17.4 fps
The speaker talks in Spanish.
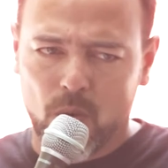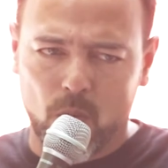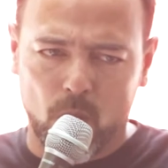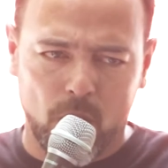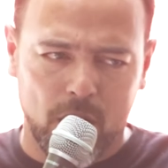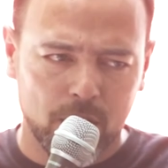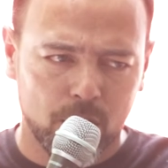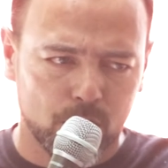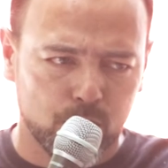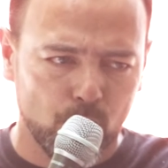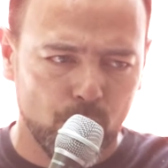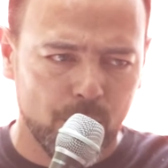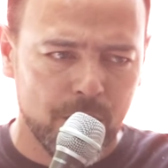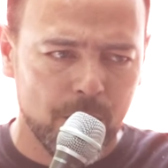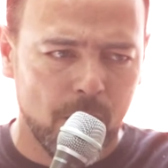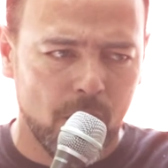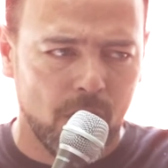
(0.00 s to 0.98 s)
cuando
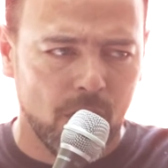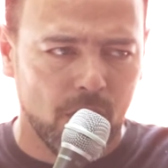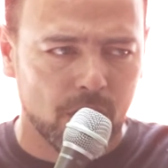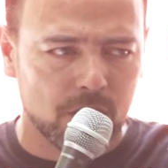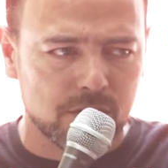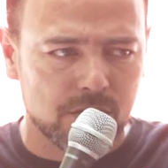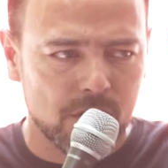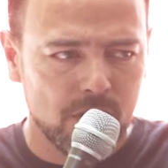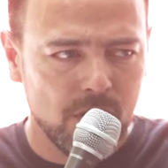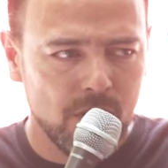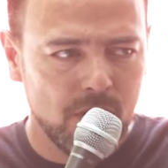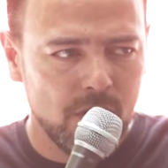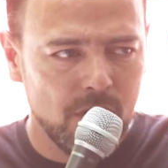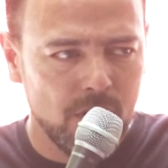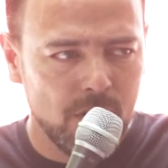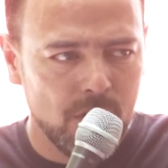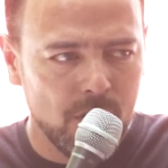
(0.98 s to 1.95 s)
tuvimos
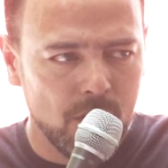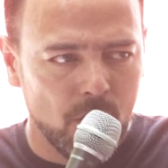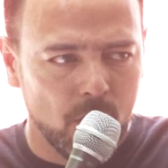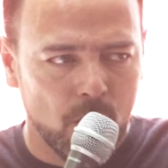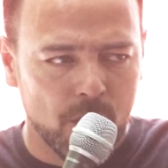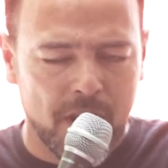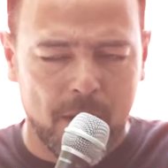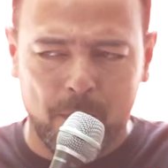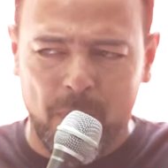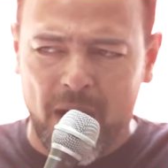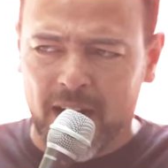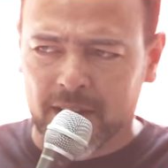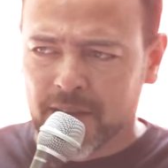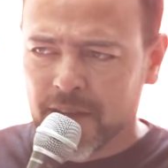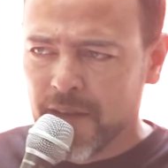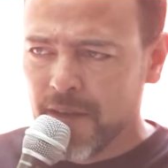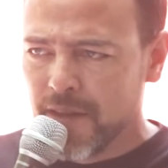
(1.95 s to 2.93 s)
un
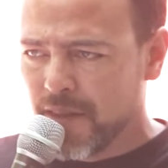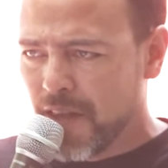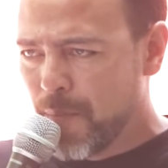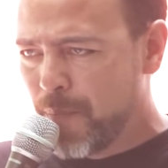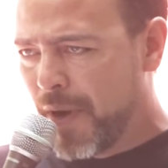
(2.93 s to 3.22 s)
embate de